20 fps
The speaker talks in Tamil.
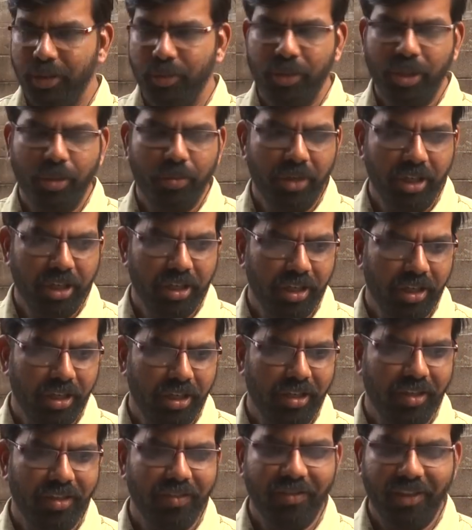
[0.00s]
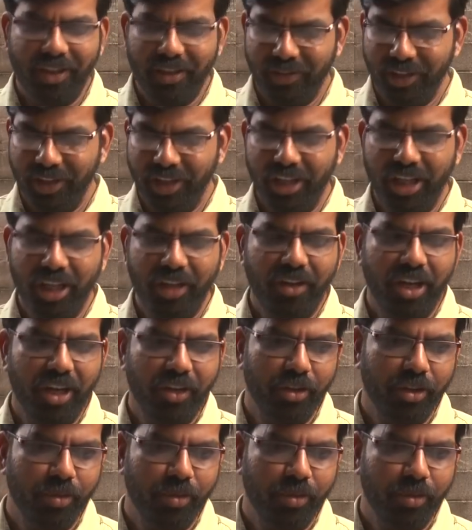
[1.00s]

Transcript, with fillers: நம்ம தமிழ்நாடு நானா வந்தாரே வாழ